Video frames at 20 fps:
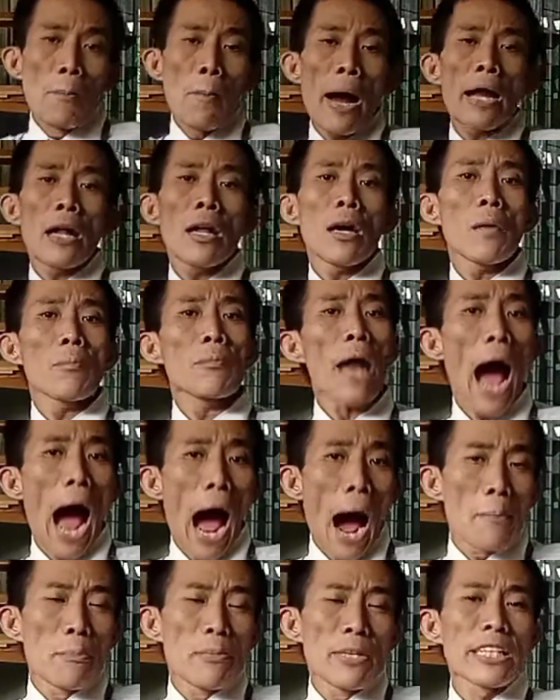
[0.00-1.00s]
มาเริ่ม
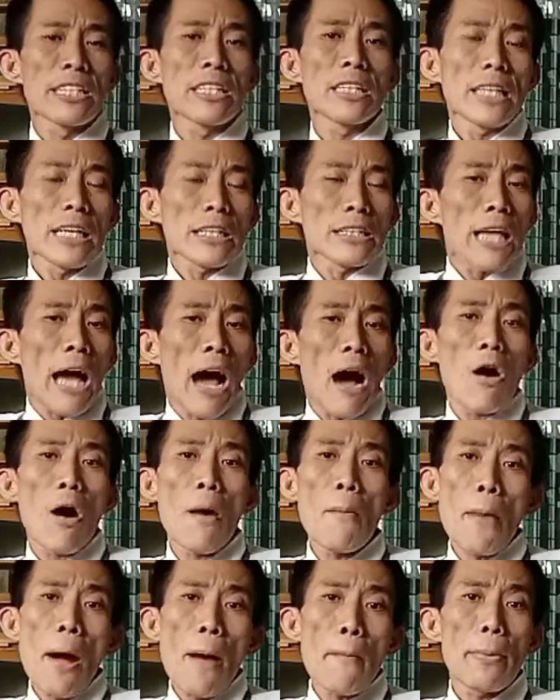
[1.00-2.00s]
ทำจริงๆจังๆ
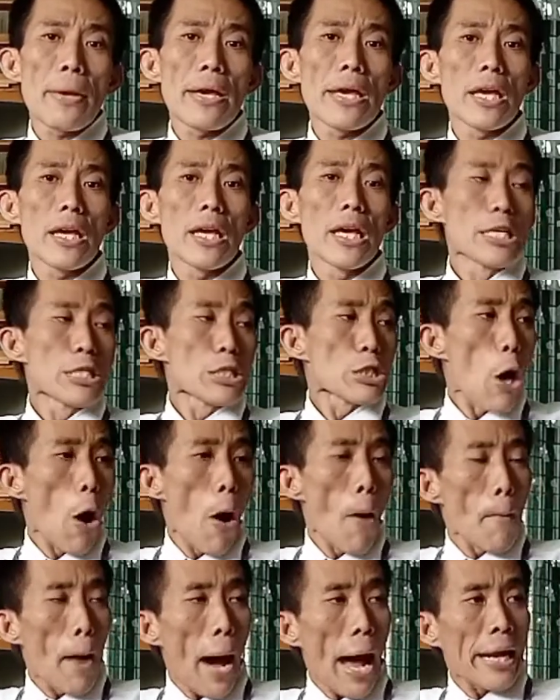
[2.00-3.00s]
ก็เมื่อปีสอ
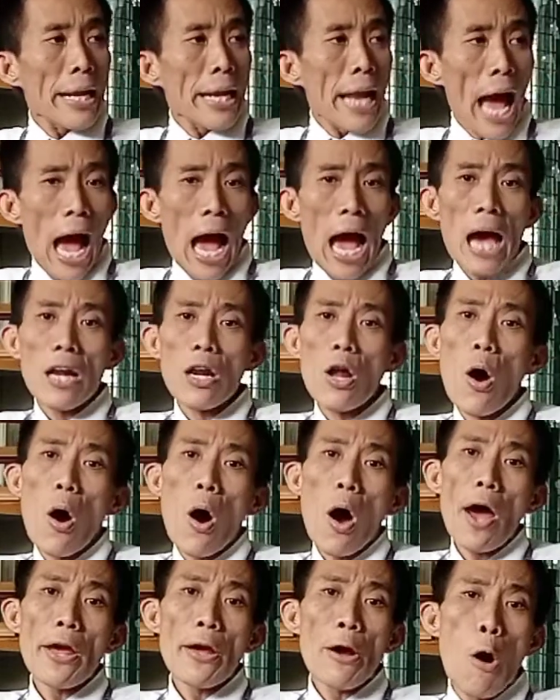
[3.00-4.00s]
งพันห้าร้
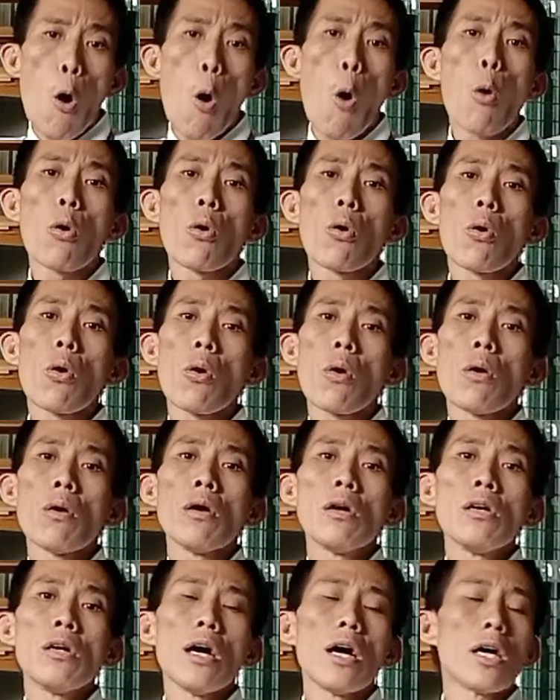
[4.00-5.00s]
อยหก
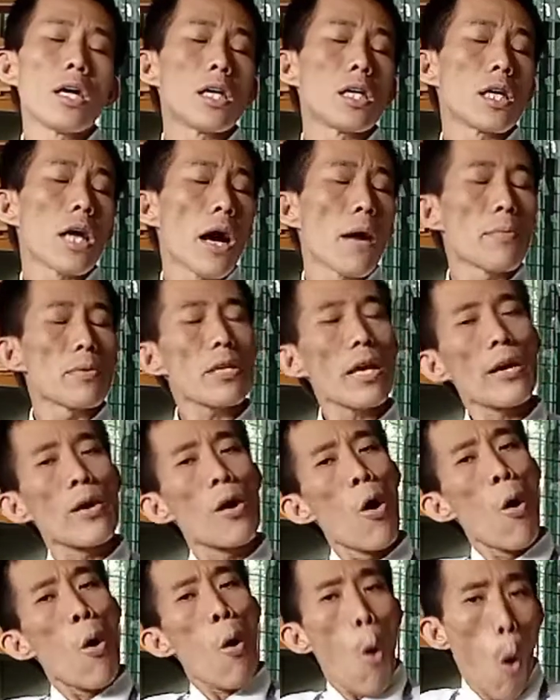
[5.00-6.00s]
เอ่ออาจจะ
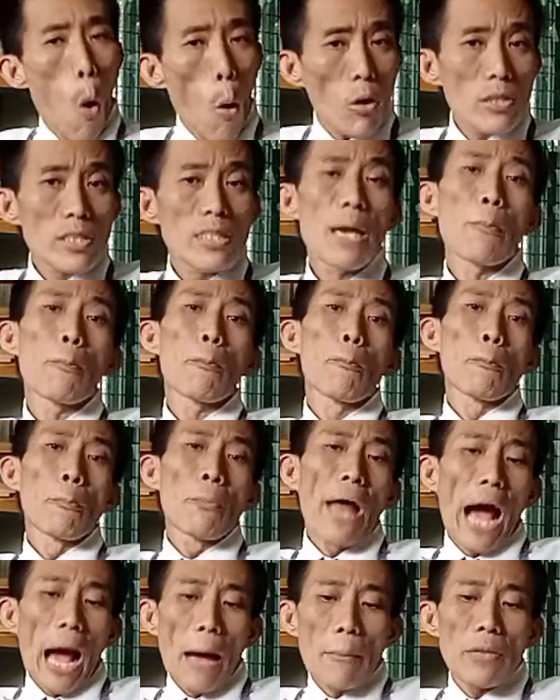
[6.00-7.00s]
หกสิบ
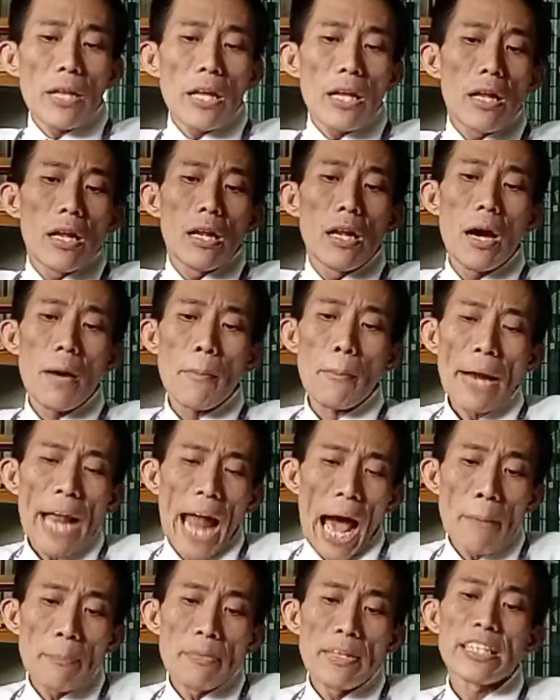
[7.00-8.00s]
นะครับที่เริ่มมา
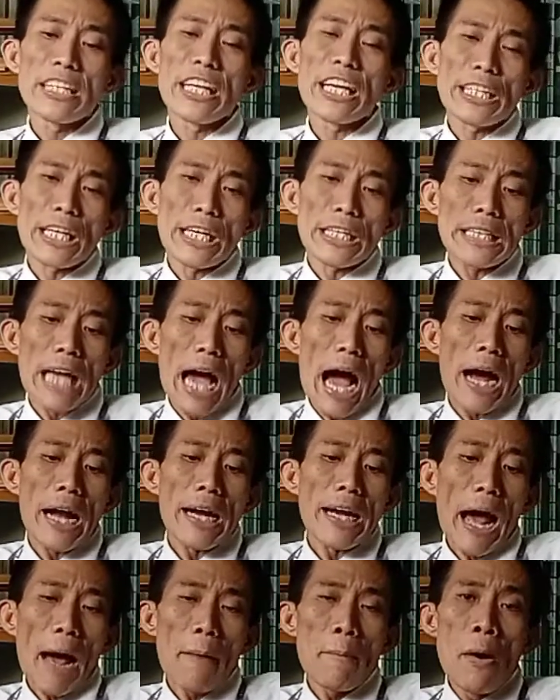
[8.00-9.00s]
ทำจริงๆจั
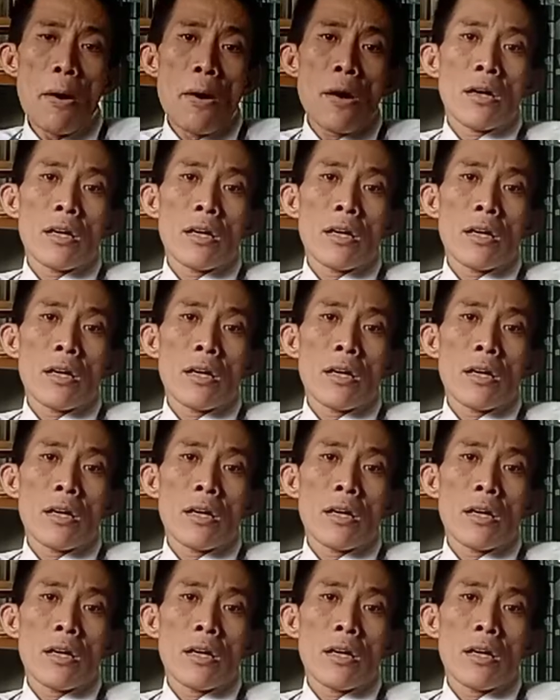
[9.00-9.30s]
งๆนะครับ